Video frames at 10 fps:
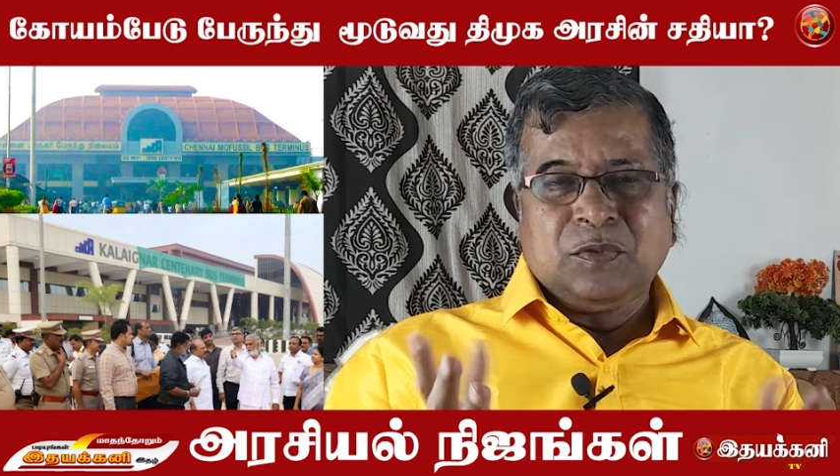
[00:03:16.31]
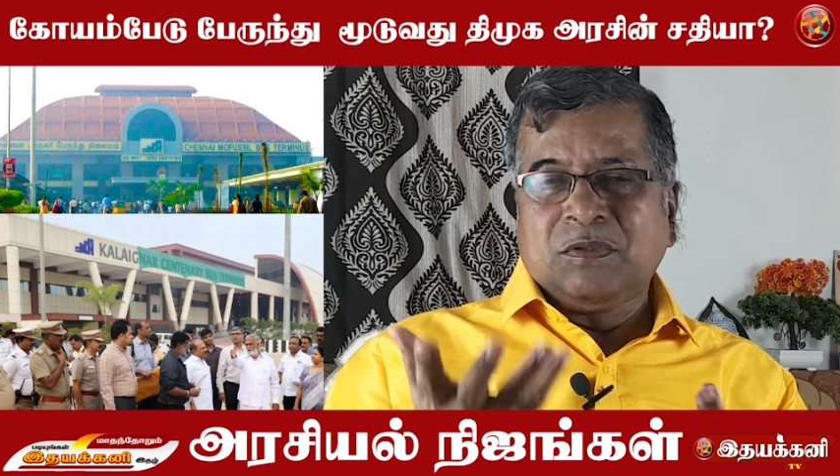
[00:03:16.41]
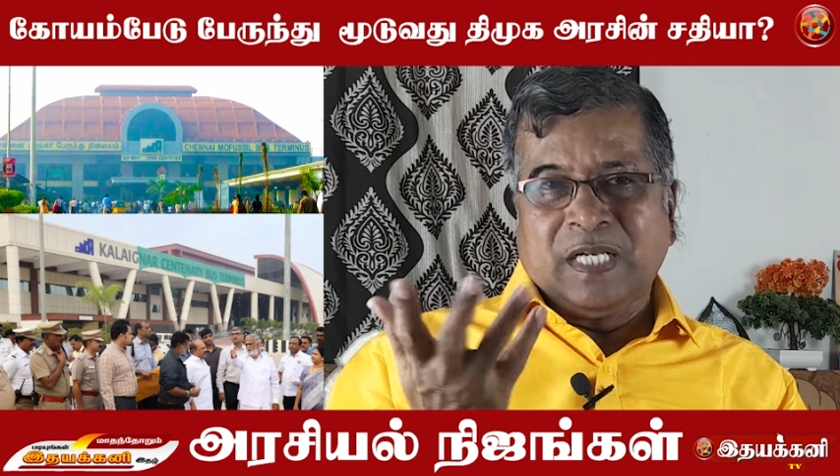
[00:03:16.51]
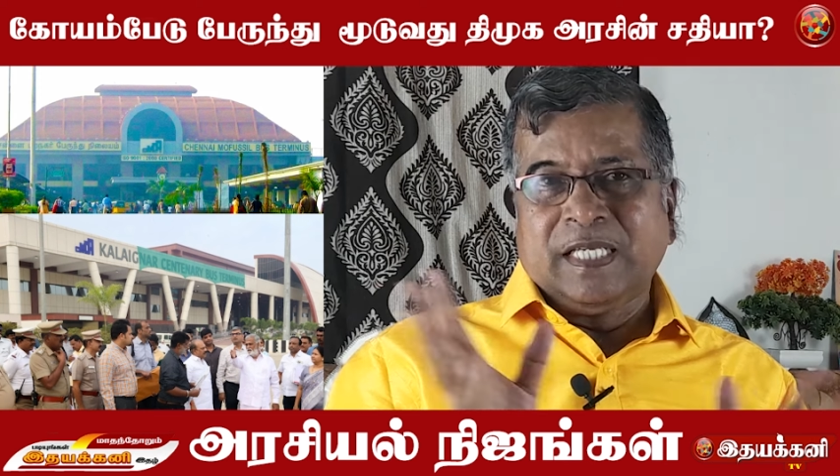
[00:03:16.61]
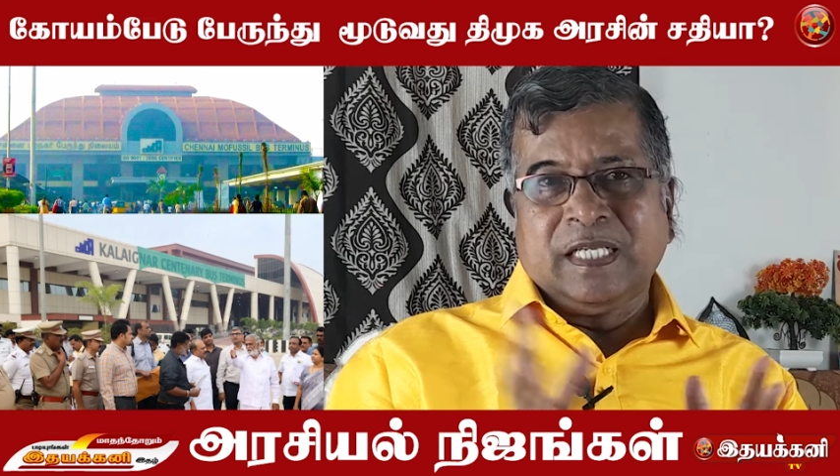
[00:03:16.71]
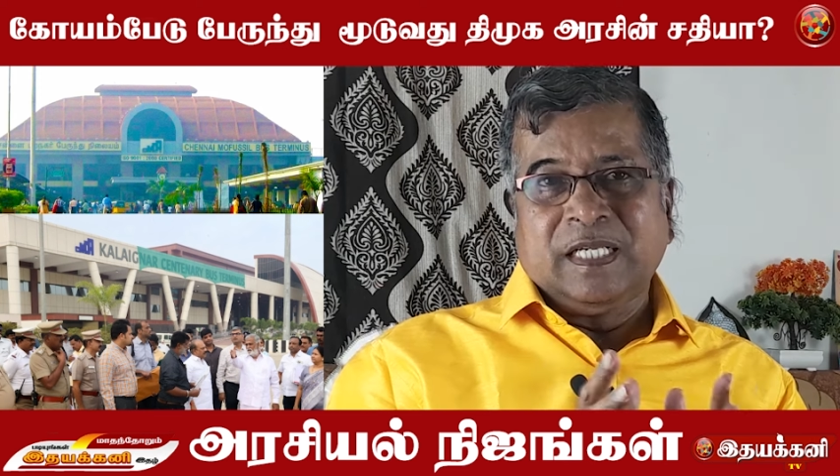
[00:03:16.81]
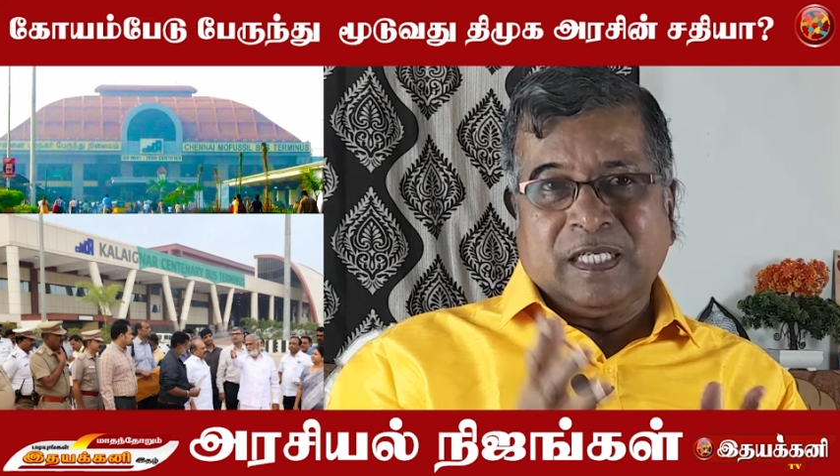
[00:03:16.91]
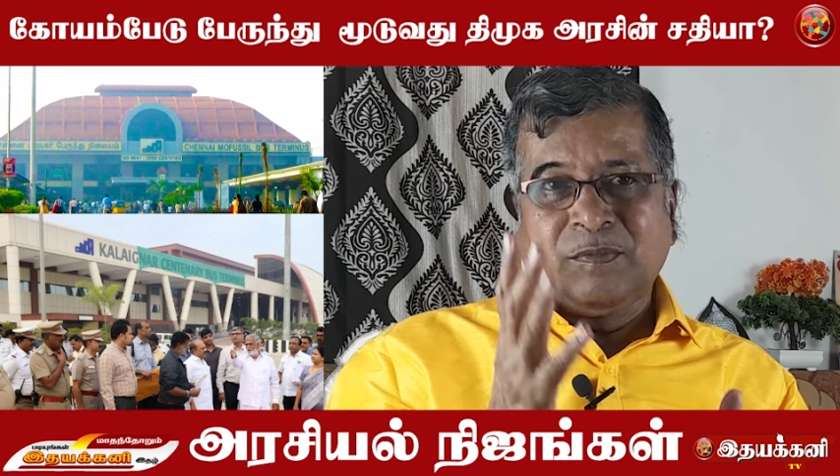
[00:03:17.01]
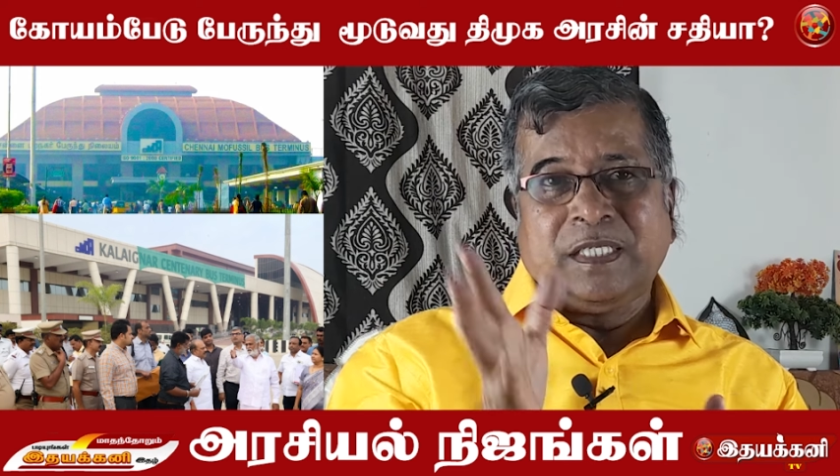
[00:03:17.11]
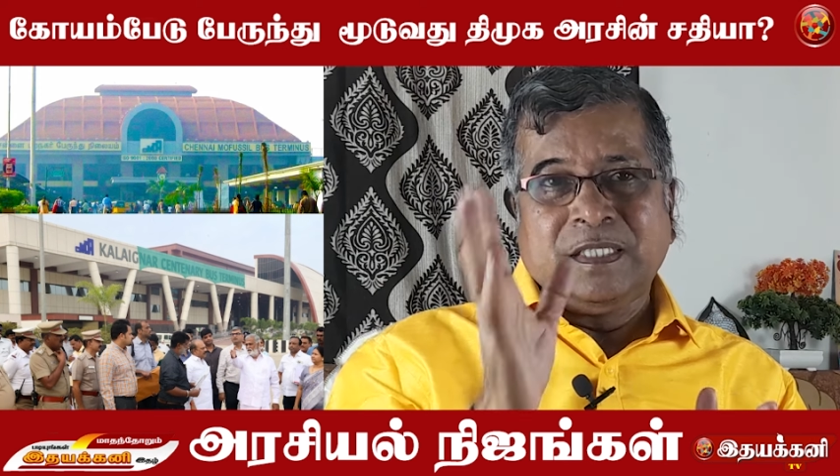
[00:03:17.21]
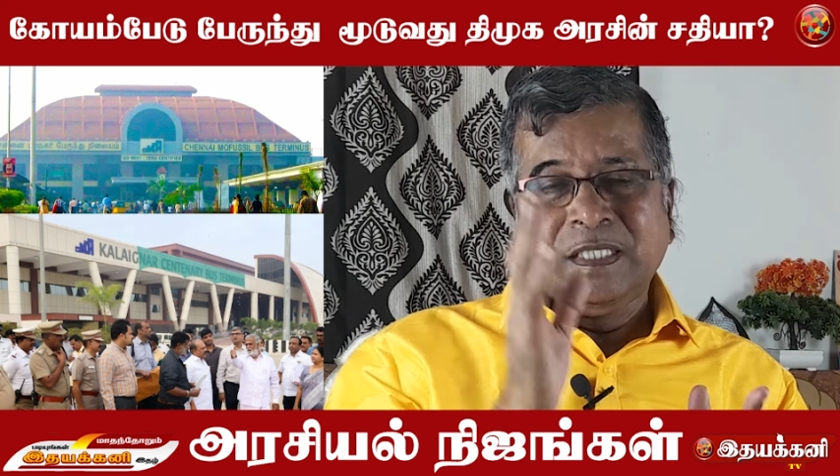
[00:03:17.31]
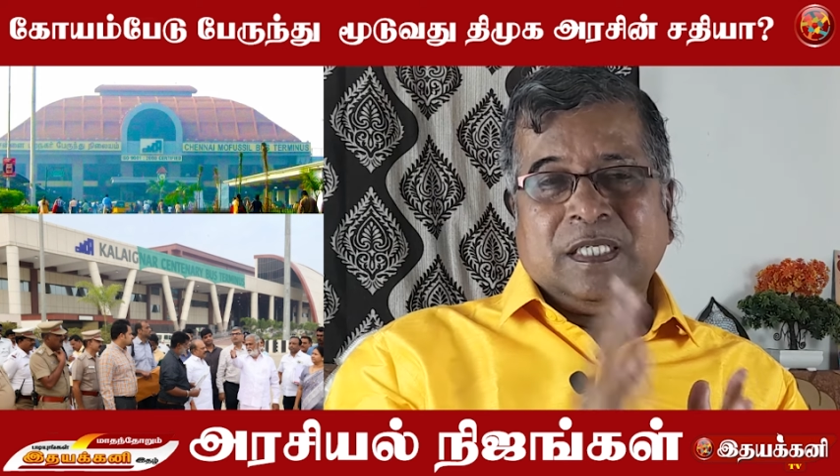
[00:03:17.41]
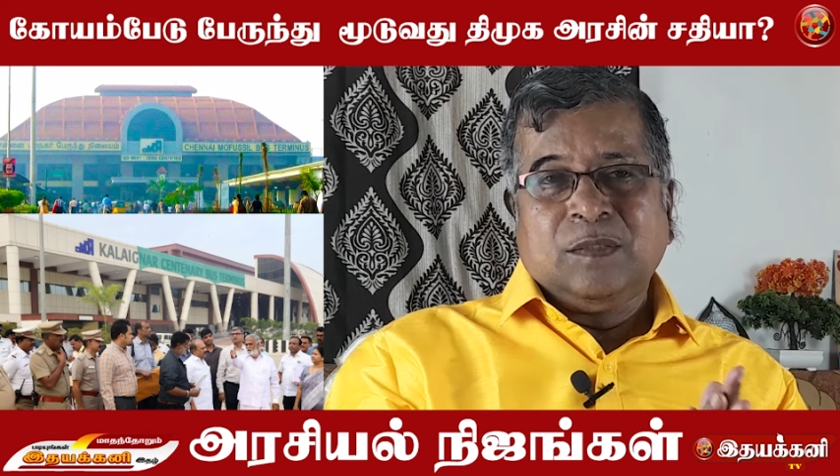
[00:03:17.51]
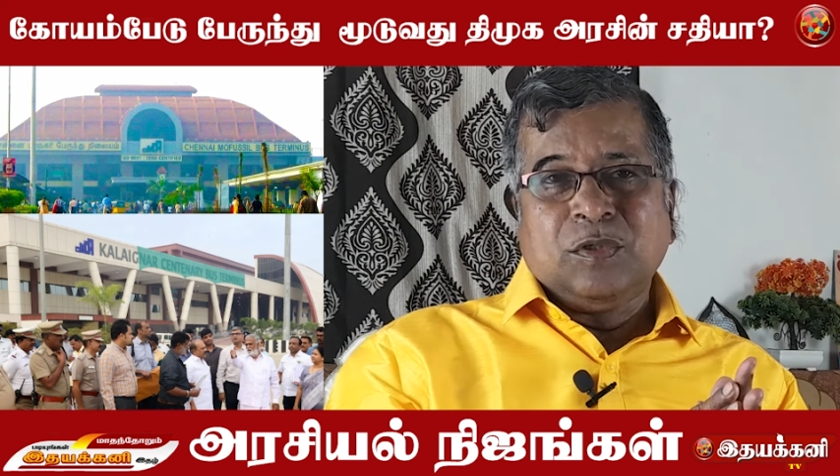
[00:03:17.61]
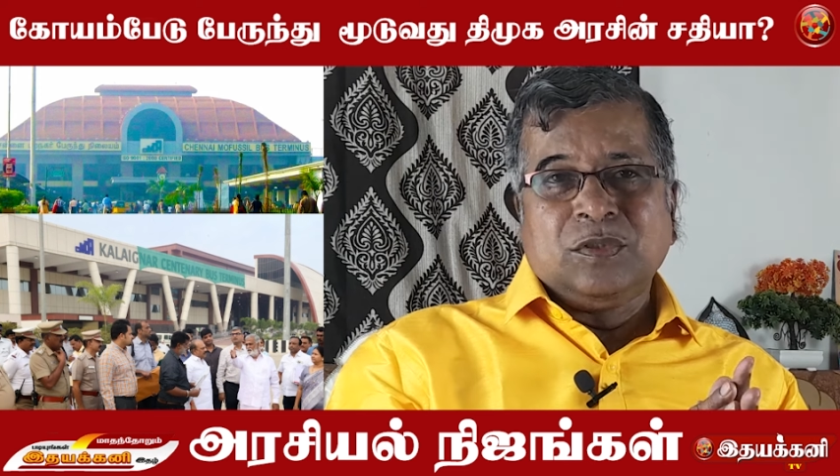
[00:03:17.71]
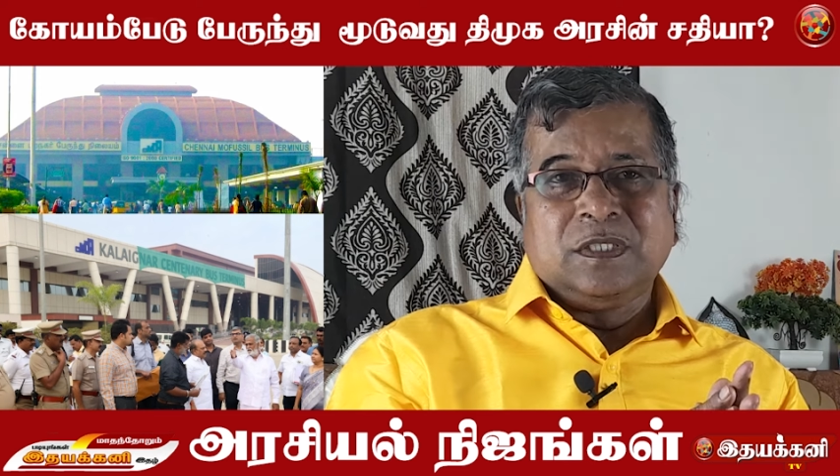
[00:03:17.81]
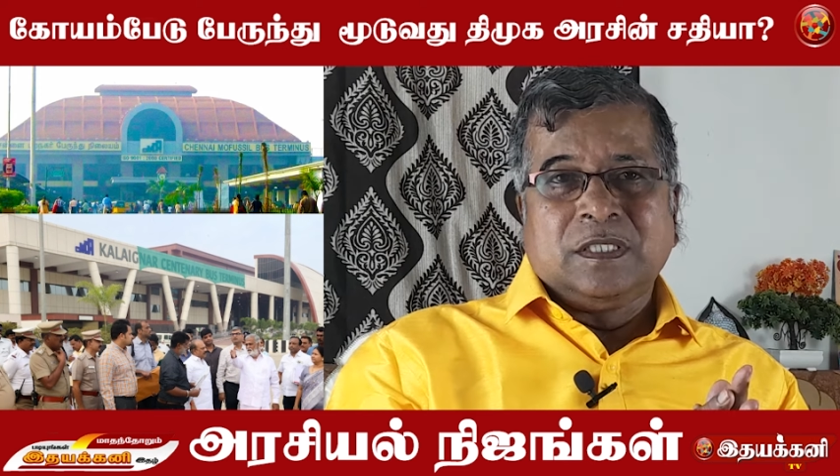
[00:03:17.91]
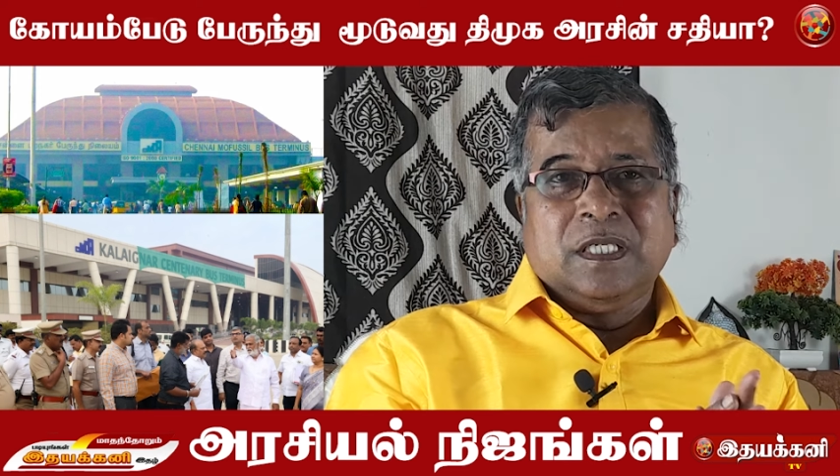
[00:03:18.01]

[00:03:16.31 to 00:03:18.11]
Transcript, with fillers: எதுக்கும் லாய்க்கு இல்லைங்கிற மாதிரி போகுது